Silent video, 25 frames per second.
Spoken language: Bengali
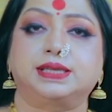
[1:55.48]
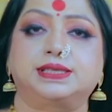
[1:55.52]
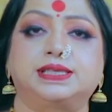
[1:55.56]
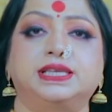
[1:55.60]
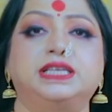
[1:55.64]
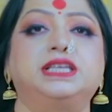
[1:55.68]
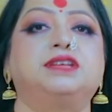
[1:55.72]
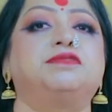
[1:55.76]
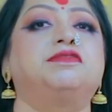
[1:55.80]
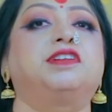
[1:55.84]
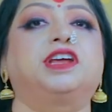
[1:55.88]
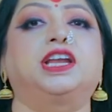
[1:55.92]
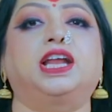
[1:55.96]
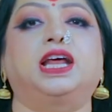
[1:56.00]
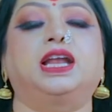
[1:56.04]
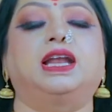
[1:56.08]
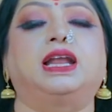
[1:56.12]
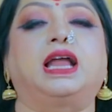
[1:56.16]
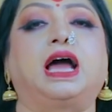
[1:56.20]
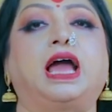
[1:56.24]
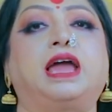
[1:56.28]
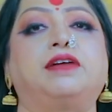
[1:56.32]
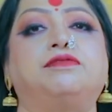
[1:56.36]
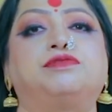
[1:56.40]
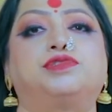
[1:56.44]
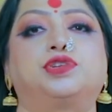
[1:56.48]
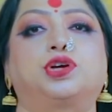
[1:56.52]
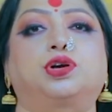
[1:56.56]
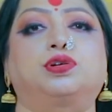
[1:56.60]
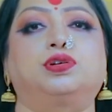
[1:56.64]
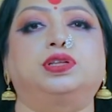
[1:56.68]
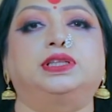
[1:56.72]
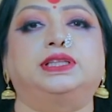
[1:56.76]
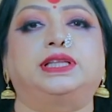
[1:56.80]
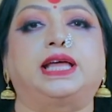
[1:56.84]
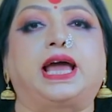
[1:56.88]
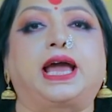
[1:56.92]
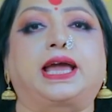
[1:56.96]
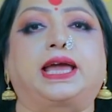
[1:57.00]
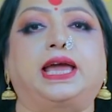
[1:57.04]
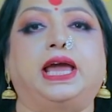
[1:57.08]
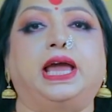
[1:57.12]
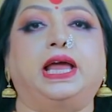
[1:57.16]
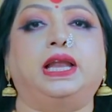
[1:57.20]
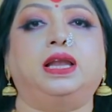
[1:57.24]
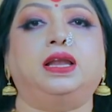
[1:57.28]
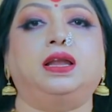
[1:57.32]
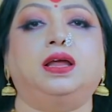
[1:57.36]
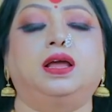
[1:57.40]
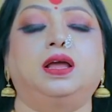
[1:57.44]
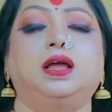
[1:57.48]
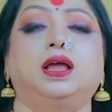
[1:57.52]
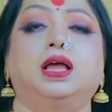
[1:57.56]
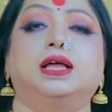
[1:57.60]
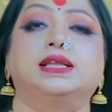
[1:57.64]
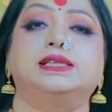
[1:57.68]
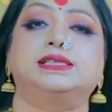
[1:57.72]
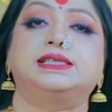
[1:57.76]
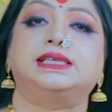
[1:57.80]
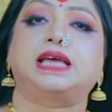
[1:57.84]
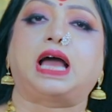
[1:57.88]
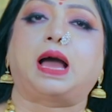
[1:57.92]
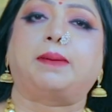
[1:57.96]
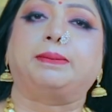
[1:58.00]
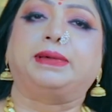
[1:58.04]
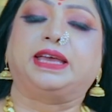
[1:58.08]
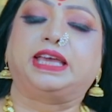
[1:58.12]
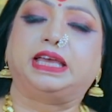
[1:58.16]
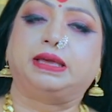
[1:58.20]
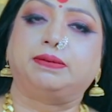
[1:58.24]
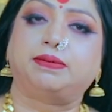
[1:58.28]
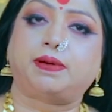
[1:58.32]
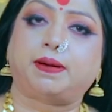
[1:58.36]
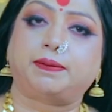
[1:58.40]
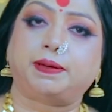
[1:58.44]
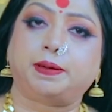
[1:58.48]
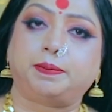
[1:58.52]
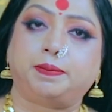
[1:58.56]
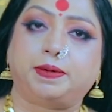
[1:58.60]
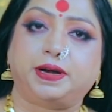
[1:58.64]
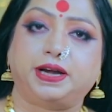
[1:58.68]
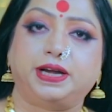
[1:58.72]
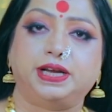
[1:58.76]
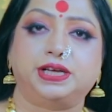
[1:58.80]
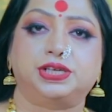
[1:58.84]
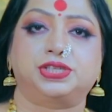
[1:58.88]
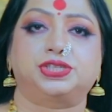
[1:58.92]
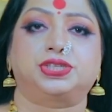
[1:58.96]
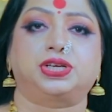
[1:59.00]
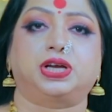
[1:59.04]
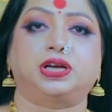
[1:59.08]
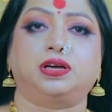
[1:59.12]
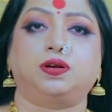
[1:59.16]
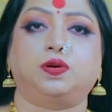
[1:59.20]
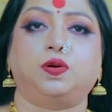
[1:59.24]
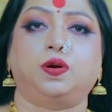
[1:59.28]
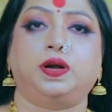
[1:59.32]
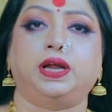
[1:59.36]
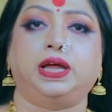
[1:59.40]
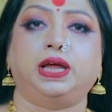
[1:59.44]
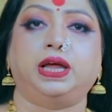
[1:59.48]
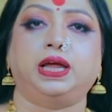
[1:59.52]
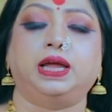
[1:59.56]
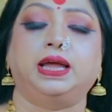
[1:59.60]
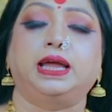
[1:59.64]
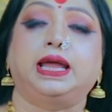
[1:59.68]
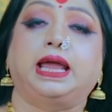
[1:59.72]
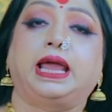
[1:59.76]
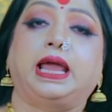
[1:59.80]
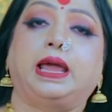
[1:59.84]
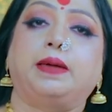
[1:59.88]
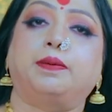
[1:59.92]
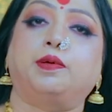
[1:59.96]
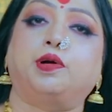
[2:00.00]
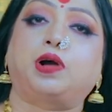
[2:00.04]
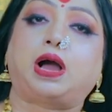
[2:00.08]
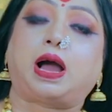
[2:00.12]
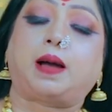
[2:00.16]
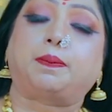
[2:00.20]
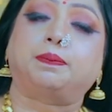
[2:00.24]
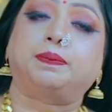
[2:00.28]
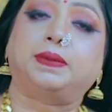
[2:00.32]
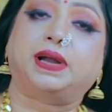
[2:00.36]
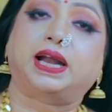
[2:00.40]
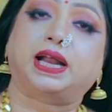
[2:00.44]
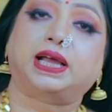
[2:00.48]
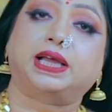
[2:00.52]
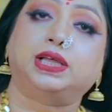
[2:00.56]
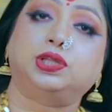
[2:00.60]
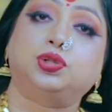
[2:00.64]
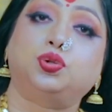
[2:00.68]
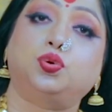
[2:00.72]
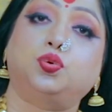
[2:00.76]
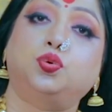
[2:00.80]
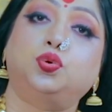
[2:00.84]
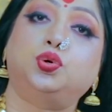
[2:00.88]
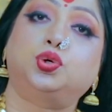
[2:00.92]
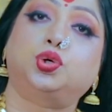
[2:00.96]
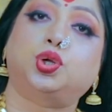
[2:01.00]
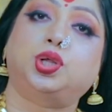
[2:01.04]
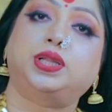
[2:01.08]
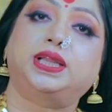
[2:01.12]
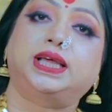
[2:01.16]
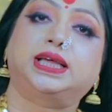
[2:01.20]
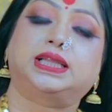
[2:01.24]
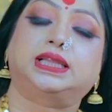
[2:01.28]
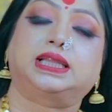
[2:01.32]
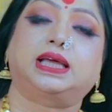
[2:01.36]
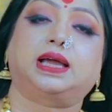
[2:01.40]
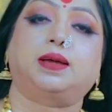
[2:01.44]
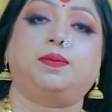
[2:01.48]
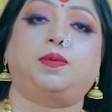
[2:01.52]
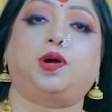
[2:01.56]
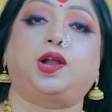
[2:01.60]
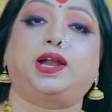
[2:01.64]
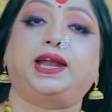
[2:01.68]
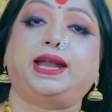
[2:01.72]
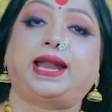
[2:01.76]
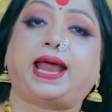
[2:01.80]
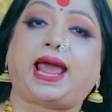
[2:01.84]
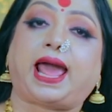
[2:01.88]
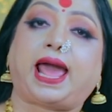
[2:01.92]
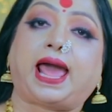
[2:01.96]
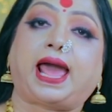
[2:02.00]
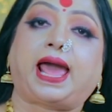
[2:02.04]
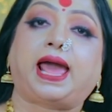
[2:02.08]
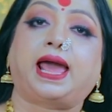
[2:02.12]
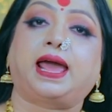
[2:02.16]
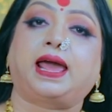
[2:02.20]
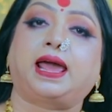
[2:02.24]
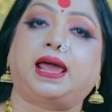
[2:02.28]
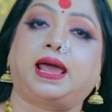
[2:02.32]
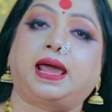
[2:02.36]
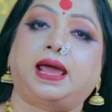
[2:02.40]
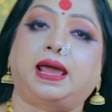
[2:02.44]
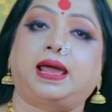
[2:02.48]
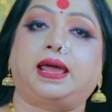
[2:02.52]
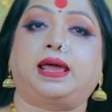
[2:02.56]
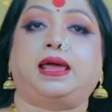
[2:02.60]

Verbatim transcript: সিটিভেনের লাইভ যখন দেখেন যে আমি কিভাবে প্রেডিকশন করি এবং আপনারা কিন্তু উল্টো দিক থেকে বলেন হ্যাঁ হ্যাঁ